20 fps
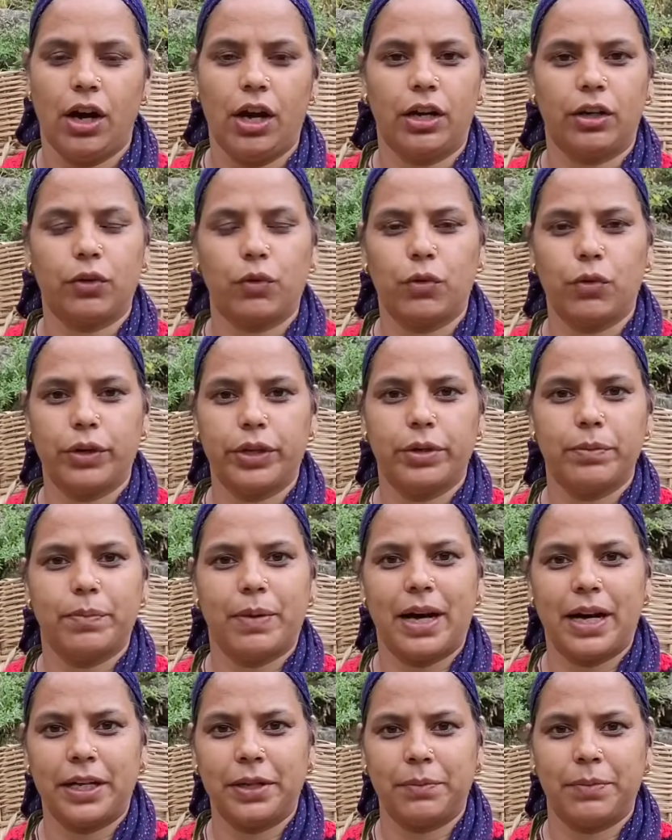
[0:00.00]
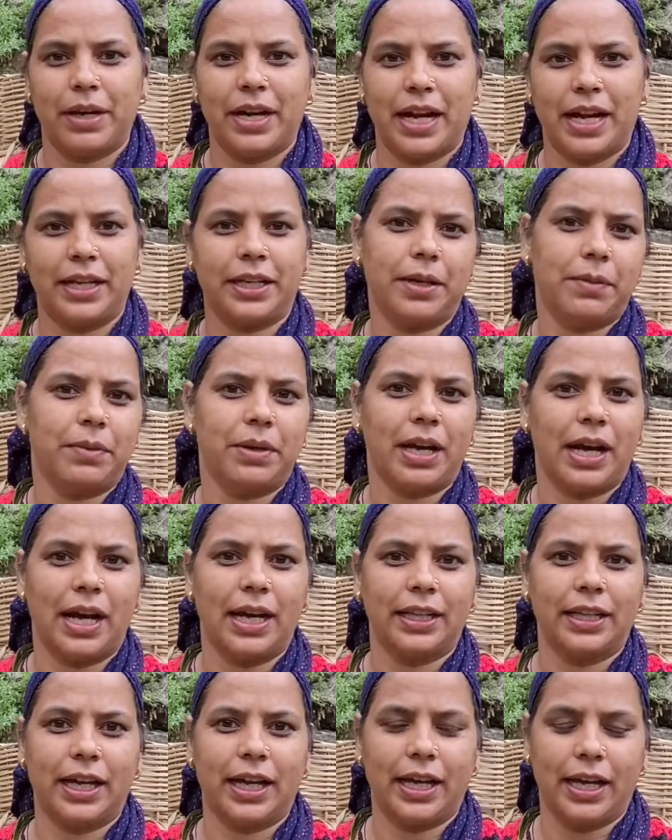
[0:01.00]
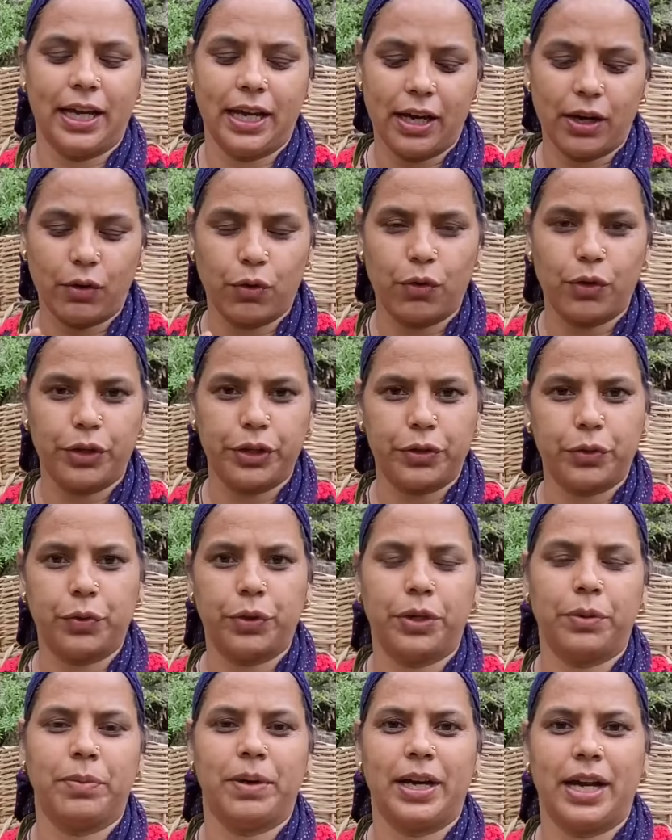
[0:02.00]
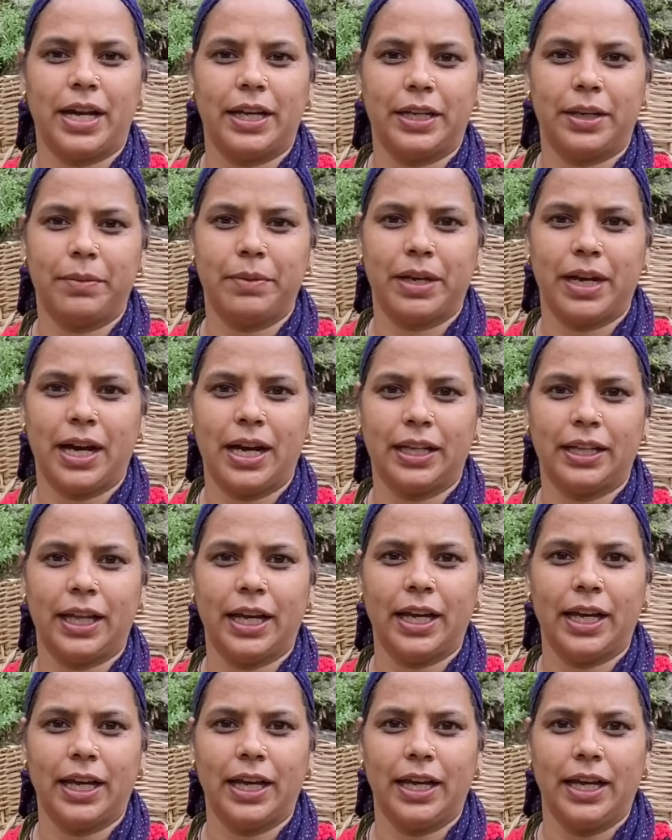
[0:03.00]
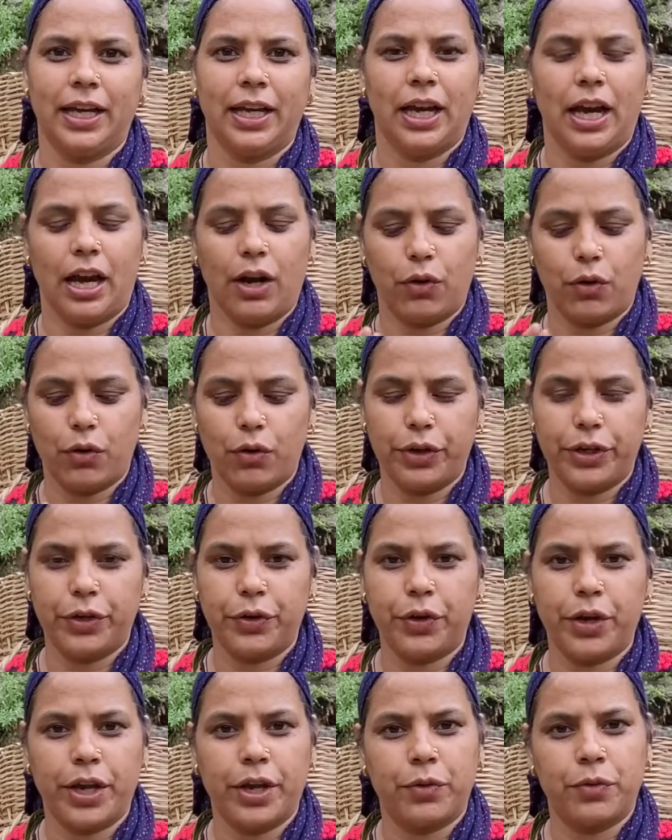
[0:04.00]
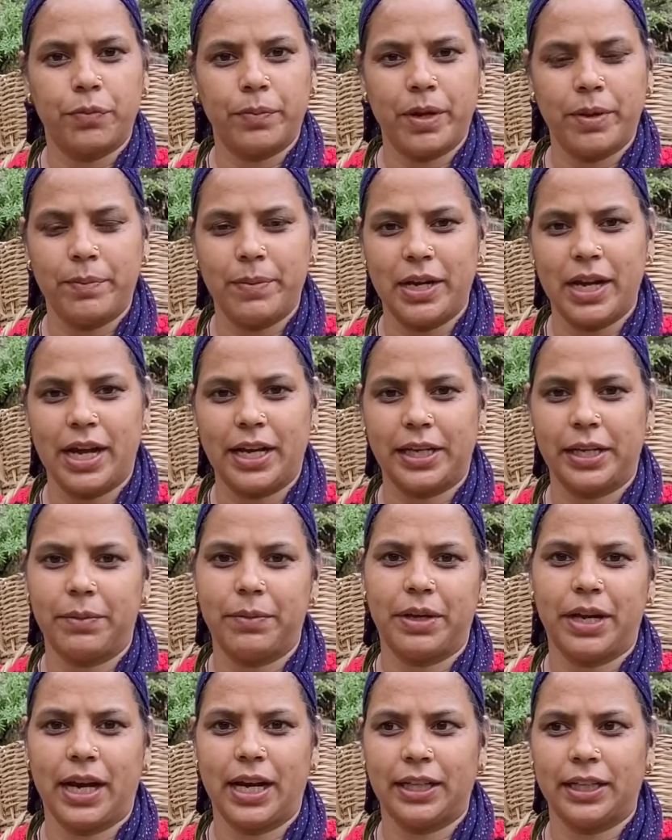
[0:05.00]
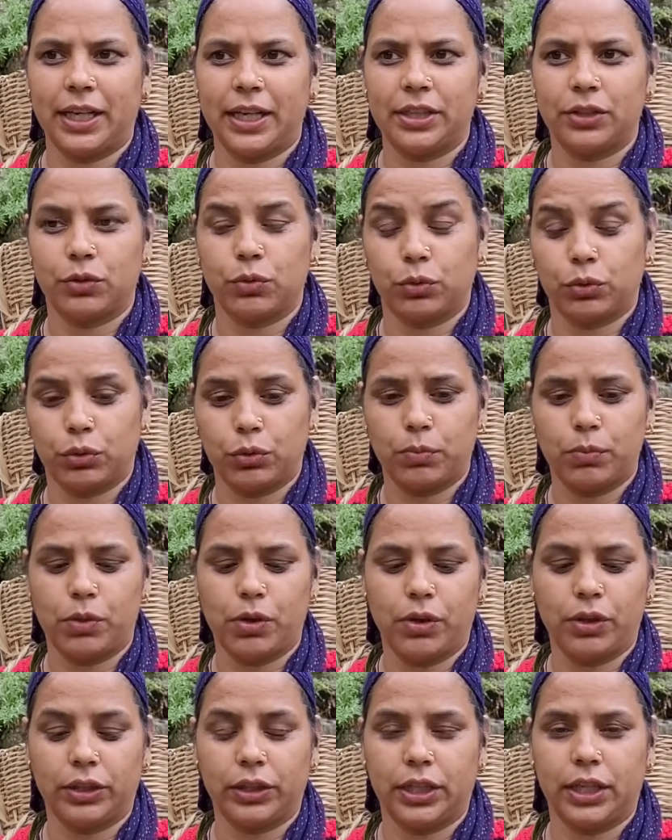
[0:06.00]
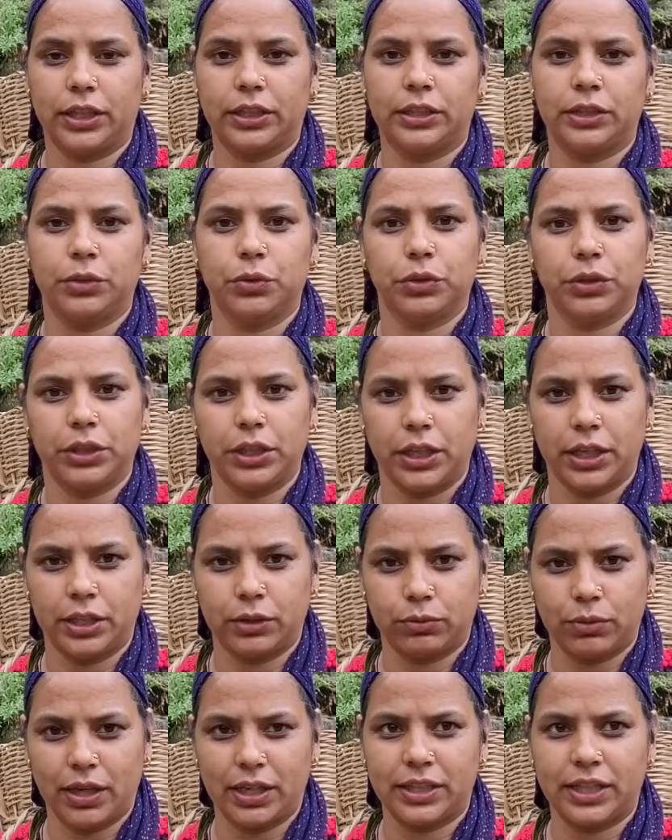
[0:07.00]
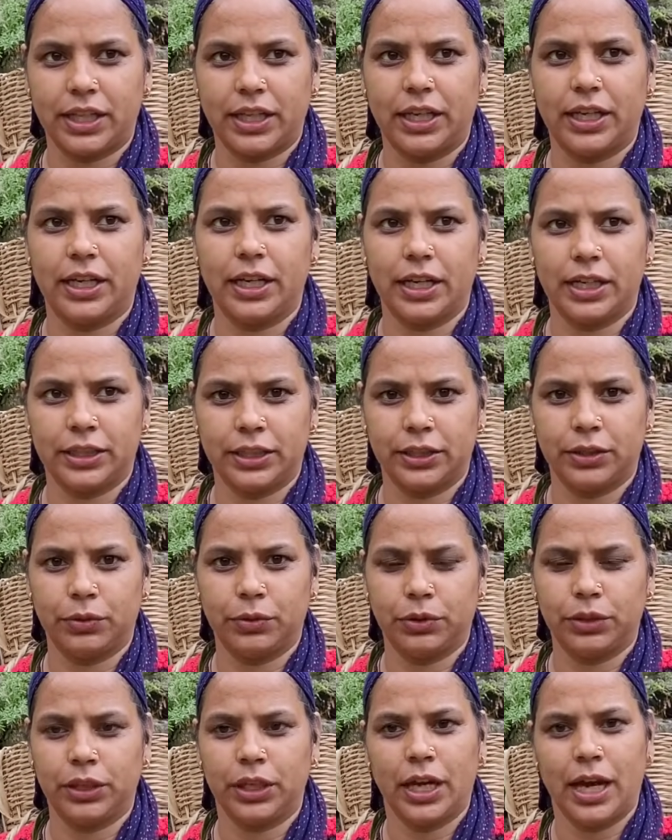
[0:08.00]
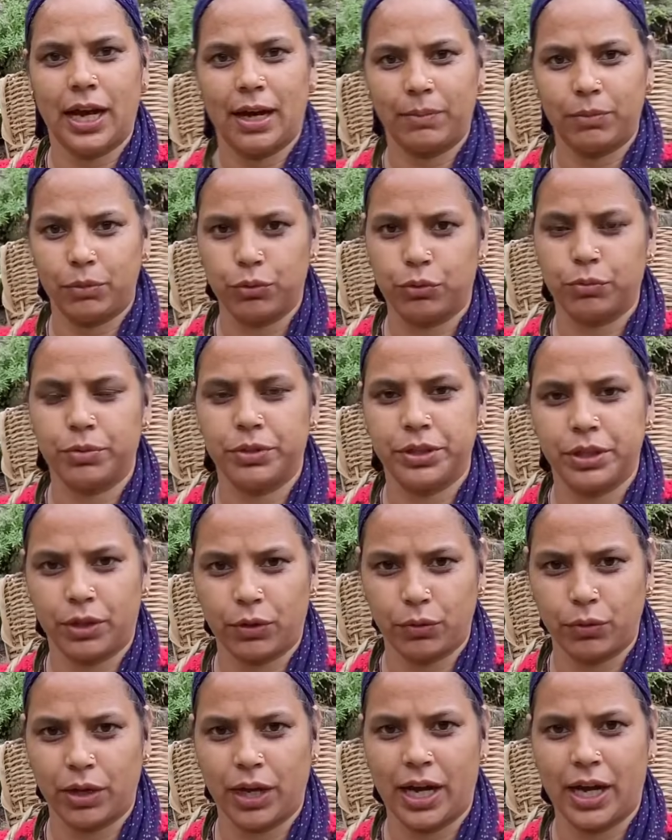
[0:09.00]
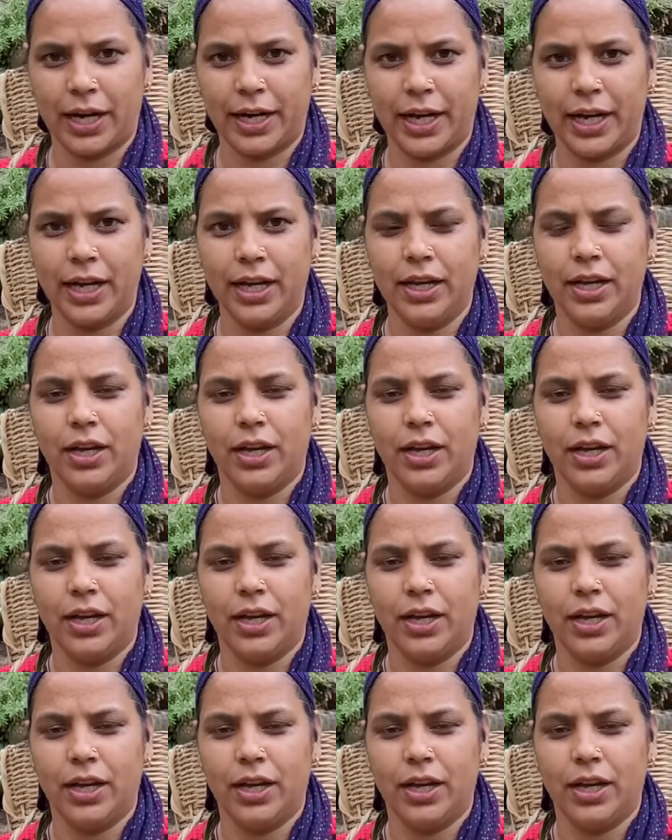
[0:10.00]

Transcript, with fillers: और कोई बारी बना के भी खाता है और कोई रोटी बना के भी खाता है और कोई गेहूँ में मिला के भी खाता है इसको तो बहुत अच्छी होती है स्वास्थ्य के लिए अच्छी होती है आप लोग भी ज़रूर खाना